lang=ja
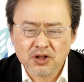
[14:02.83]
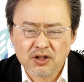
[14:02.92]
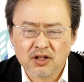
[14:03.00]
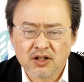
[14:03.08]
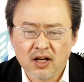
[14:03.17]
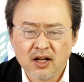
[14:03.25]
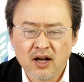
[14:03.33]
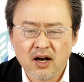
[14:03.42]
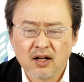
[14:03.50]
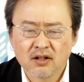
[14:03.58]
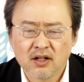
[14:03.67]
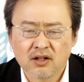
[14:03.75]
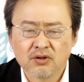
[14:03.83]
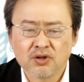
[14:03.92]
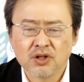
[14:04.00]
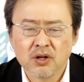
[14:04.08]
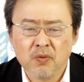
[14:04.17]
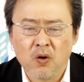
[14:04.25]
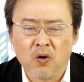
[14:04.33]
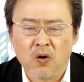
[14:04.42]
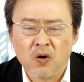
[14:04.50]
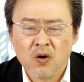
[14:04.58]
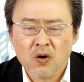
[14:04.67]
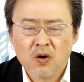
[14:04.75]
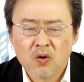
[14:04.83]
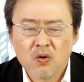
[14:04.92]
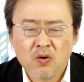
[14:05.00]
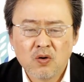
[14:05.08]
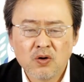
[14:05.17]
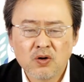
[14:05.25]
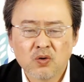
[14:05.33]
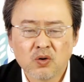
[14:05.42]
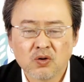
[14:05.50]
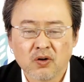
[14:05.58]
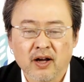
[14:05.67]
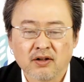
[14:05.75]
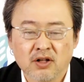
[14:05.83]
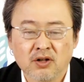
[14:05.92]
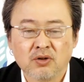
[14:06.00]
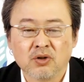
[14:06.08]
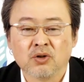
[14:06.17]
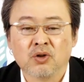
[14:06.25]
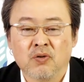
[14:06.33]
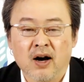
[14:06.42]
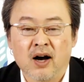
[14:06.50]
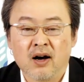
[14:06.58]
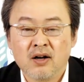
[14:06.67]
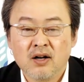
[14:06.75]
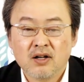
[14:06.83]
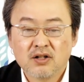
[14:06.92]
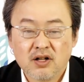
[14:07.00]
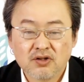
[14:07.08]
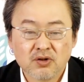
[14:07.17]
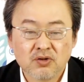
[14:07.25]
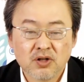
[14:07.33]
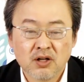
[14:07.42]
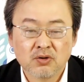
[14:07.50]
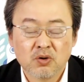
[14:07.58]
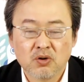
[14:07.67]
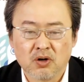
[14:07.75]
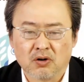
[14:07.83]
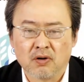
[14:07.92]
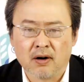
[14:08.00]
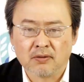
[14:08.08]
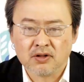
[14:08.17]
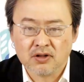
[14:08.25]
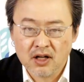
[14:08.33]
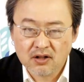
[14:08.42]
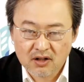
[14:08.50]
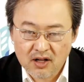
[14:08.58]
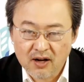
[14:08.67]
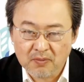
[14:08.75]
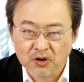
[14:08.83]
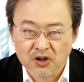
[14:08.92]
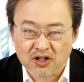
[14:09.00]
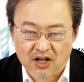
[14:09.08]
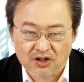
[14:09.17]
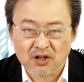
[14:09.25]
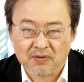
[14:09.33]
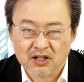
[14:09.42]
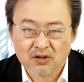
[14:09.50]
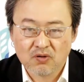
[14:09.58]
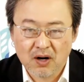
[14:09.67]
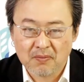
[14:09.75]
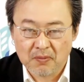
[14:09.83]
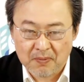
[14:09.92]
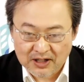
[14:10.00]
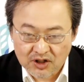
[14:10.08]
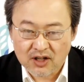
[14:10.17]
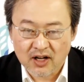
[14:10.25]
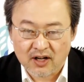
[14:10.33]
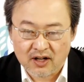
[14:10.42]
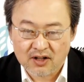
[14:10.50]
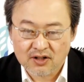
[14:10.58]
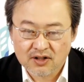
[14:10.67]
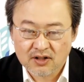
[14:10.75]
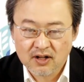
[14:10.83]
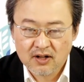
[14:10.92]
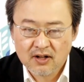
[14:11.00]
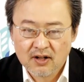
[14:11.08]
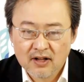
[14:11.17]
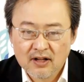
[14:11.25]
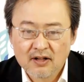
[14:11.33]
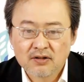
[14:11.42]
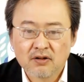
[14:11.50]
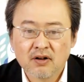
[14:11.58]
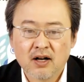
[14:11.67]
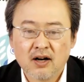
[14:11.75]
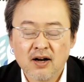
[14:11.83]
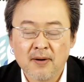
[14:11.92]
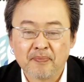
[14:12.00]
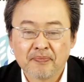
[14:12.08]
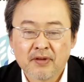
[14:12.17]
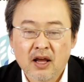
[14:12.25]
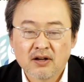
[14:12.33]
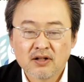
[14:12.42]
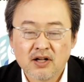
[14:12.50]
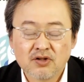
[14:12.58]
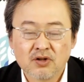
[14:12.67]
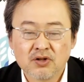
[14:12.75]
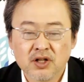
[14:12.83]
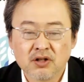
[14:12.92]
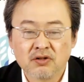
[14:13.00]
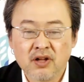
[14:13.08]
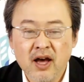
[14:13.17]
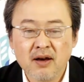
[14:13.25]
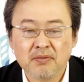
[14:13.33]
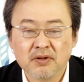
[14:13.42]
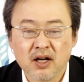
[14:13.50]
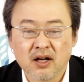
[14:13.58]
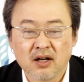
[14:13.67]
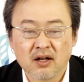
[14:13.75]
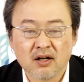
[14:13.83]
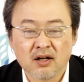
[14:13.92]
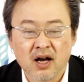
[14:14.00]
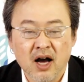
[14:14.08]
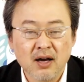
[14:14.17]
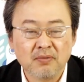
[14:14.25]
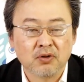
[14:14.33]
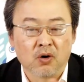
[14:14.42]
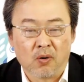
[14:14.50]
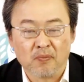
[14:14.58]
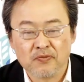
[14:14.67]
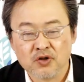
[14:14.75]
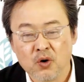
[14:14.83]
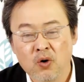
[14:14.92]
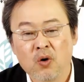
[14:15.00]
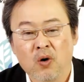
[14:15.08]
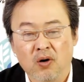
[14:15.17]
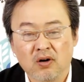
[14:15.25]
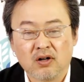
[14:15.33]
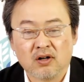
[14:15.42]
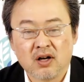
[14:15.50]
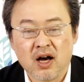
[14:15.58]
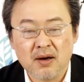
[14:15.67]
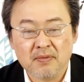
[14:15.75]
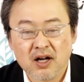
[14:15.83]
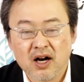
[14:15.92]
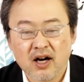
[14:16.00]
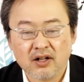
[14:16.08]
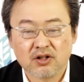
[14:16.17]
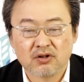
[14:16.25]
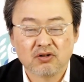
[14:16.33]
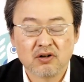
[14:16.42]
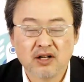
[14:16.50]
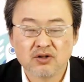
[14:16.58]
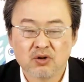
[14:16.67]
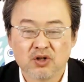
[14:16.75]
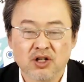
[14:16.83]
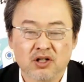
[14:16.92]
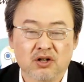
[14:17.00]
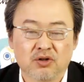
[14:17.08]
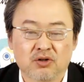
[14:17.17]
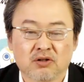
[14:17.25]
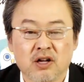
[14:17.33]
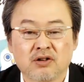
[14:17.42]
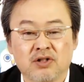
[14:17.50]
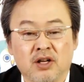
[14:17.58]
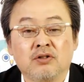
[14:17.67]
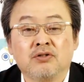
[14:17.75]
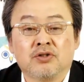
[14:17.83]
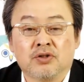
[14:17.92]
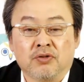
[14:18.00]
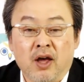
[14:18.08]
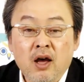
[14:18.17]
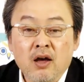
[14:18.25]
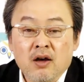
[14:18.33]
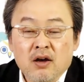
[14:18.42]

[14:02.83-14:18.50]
し聞けなかったとしてもこういうことをやってるというのは北朝鮮当局は絶対モニターしてます。これはもう間違いないです。それから北朝鮮の内部で外部の情報外部から入ってくるラジオを聞いてる人たくさんいるんですよね。